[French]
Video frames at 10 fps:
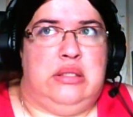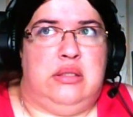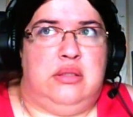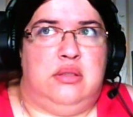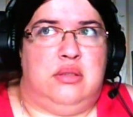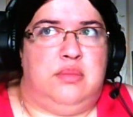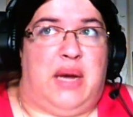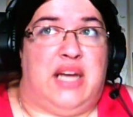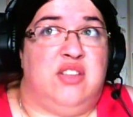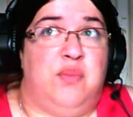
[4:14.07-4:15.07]
Euh, par
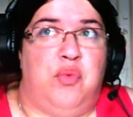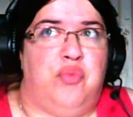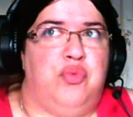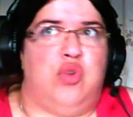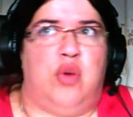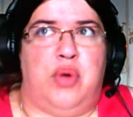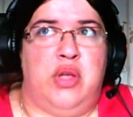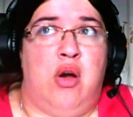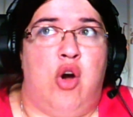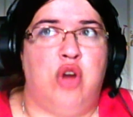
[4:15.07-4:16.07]
exemple, mon futur
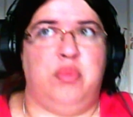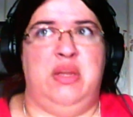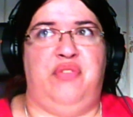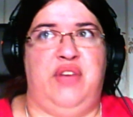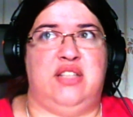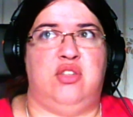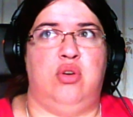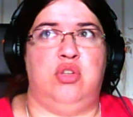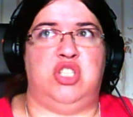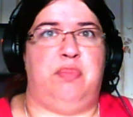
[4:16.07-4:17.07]
employeur, hormis le fait
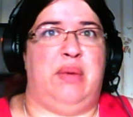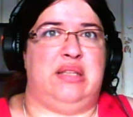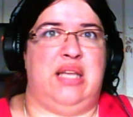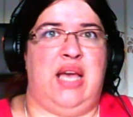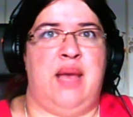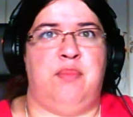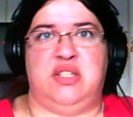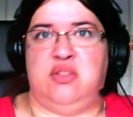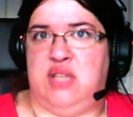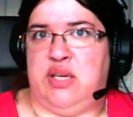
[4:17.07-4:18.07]
que j'ai pas intérêt à me
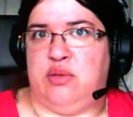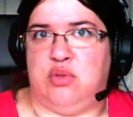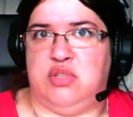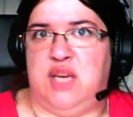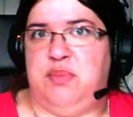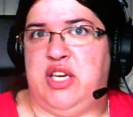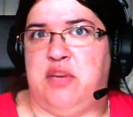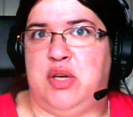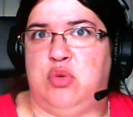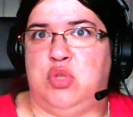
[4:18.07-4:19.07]
présenter à l'entretien habillé comme
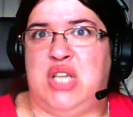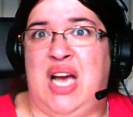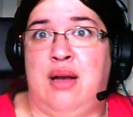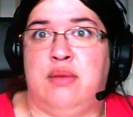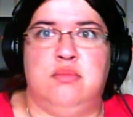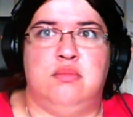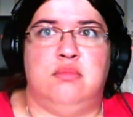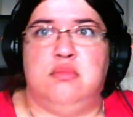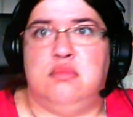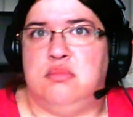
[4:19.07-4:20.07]
un clochard,
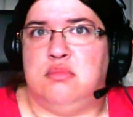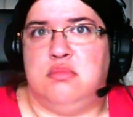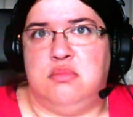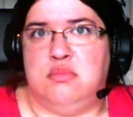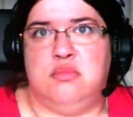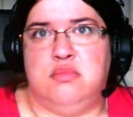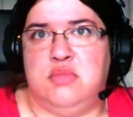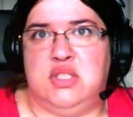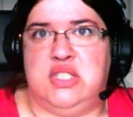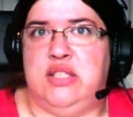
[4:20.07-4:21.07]

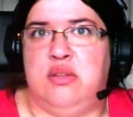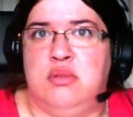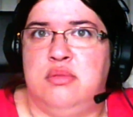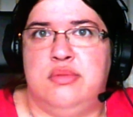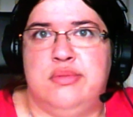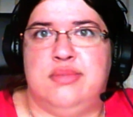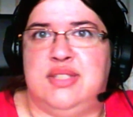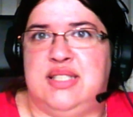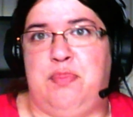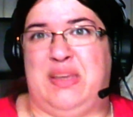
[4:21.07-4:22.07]
Sinon,
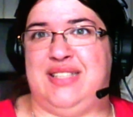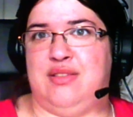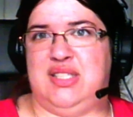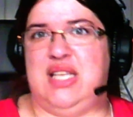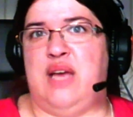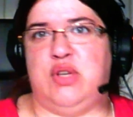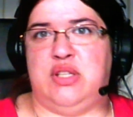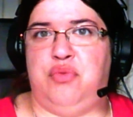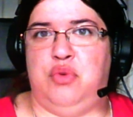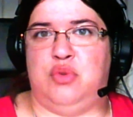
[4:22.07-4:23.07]
c'est pas censé avoir
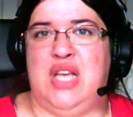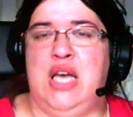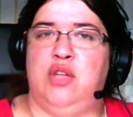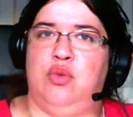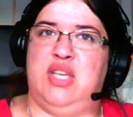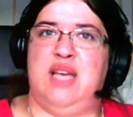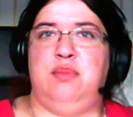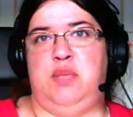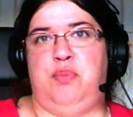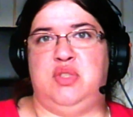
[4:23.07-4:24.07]
d'influence. Donc il y a un
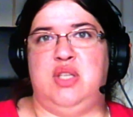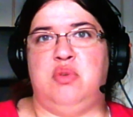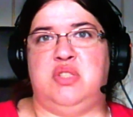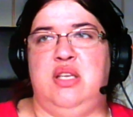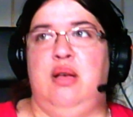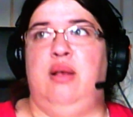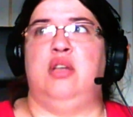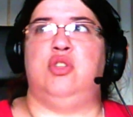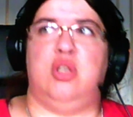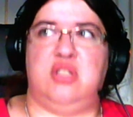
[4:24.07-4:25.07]
petit peu ça aussi.
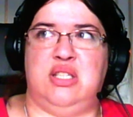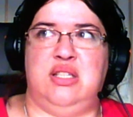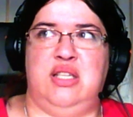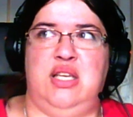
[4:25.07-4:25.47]
Ceci dit,